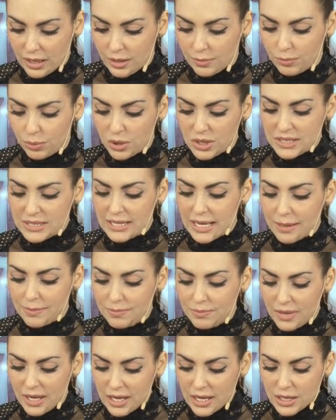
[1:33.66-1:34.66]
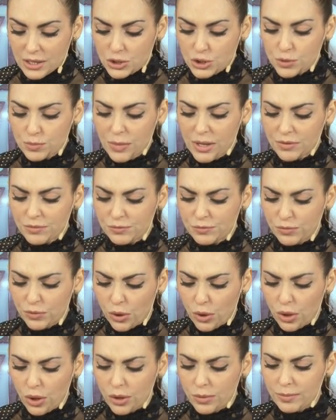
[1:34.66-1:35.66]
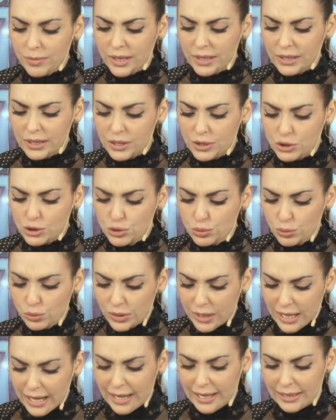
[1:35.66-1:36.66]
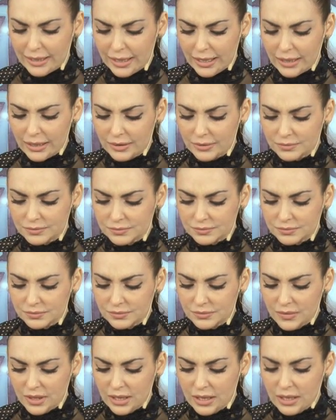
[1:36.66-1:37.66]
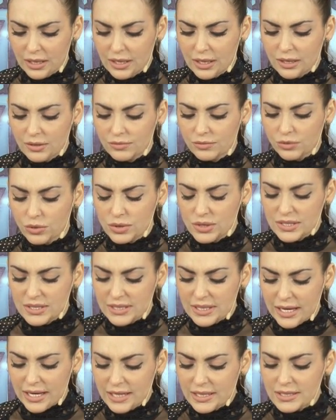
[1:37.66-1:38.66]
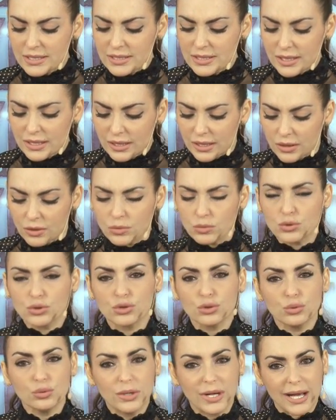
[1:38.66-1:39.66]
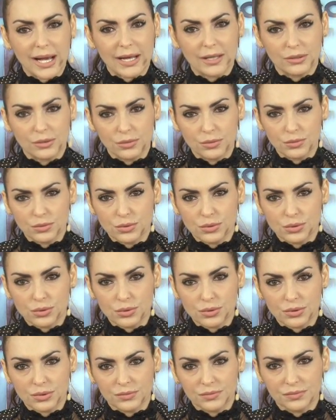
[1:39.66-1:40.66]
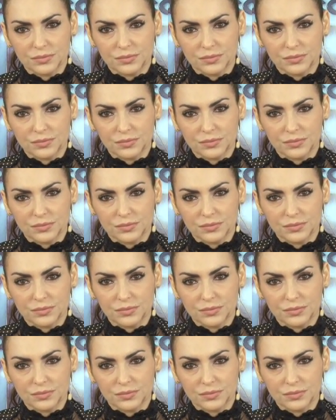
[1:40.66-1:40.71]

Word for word: Pois, da mesma forma que julgarem, vocês serão julgados.